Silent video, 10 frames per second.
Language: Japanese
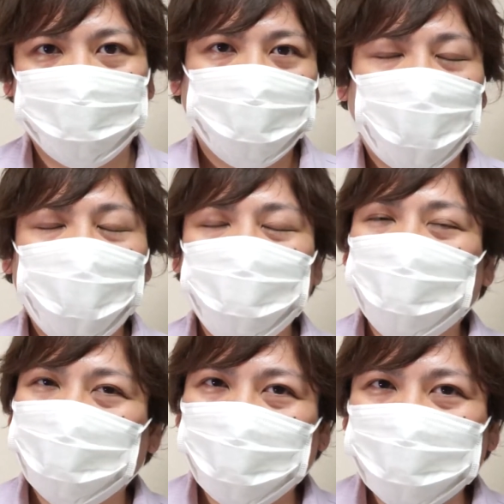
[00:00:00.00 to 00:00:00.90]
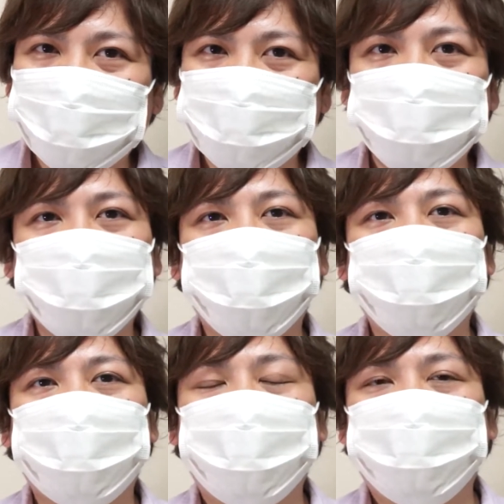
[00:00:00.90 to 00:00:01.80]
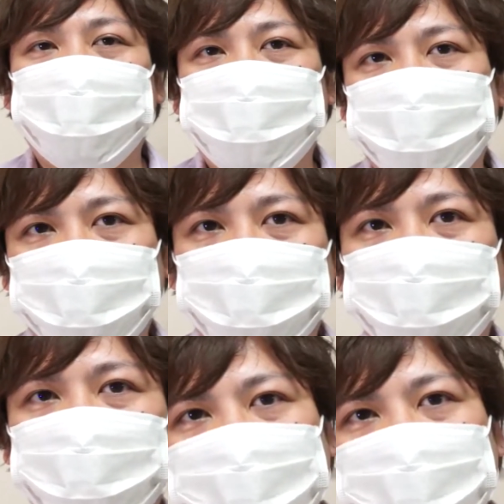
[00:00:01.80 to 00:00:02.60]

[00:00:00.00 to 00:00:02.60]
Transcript: 買おうかなってちょっと思ってるんですよ